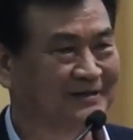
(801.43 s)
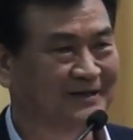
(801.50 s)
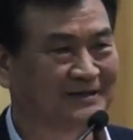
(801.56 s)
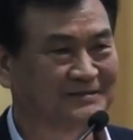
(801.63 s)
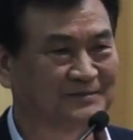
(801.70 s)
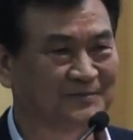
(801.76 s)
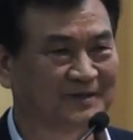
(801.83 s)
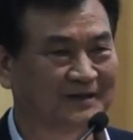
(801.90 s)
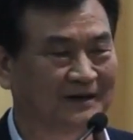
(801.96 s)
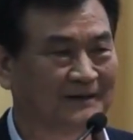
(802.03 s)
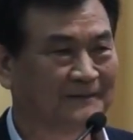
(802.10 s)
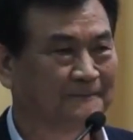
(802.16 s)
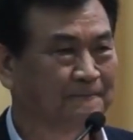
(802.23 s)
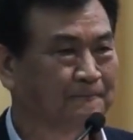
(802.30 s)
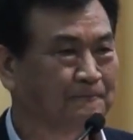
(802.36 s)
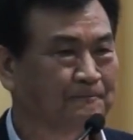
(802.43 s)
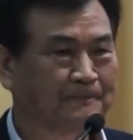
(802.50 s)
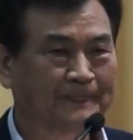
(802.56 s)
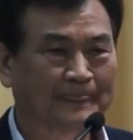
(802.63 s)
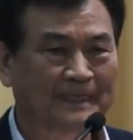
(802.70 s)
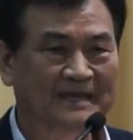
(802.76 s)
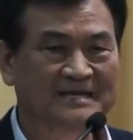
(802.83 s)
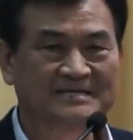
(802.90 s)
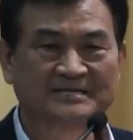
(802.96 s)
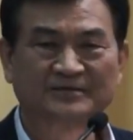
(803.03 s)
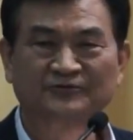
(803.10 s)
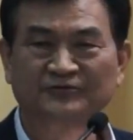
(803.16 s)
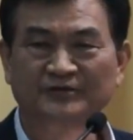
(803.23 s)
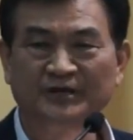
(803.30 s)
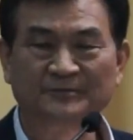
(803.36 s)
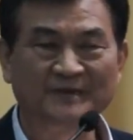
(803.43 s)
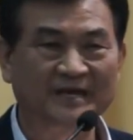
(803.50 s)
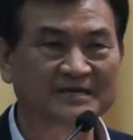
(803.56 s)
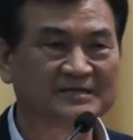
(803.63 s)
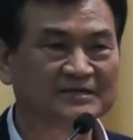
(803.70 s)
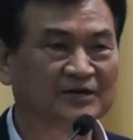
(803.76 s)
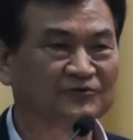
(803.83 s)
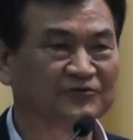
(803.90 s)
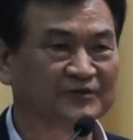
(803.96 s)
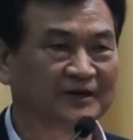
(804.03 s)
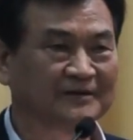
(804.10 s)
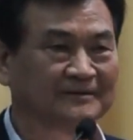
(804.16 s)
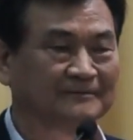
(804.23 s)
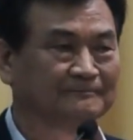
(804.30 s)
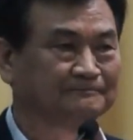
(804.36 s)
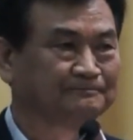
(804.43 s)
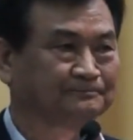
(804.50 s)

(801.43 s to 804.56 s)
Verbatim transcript: 드리겠습니다. 2009년입니다. 2009년.